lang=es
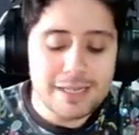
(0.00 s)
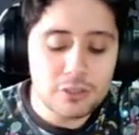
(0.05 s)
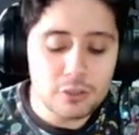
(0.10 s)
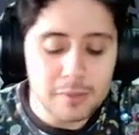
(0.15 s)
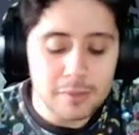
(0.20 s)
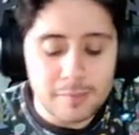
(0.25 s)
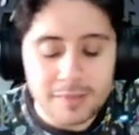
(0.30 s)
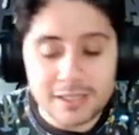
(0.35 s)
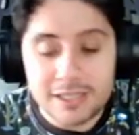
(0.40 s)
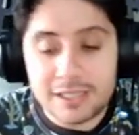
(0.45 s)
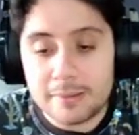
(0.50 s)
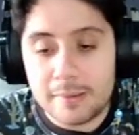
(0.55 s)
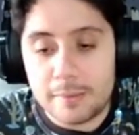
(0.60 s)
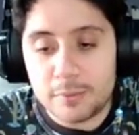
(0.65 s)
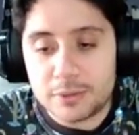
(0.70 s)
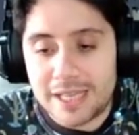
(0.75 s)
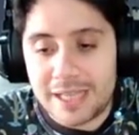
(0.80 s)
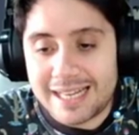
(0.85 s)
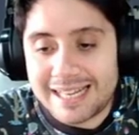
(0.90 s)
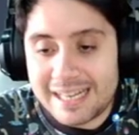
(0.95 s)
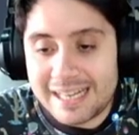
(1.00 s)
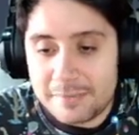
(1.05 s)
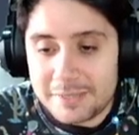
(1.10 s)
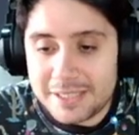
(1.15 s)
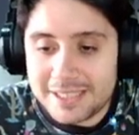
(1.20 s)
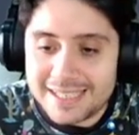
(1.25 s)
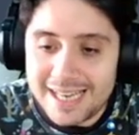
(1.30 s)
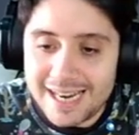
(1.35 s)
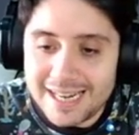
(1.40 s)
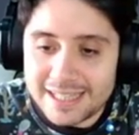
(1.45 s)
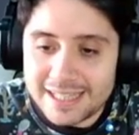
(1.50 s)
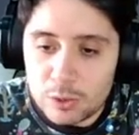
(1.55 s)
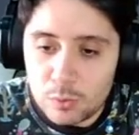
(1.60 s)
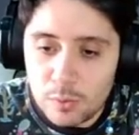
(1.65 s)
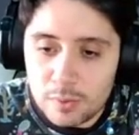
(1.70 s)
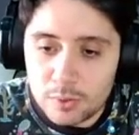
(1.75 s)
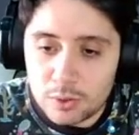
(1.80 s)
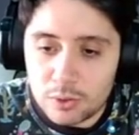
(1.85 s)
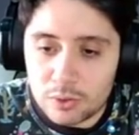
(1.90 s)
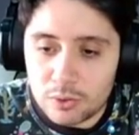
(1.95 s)
obviamente, vamos a revisar de
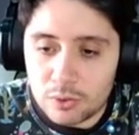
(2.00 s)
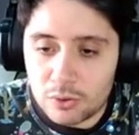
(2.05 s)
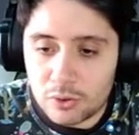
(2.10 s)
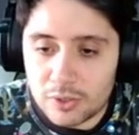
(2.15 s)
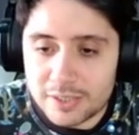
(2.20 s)
nuevo lo que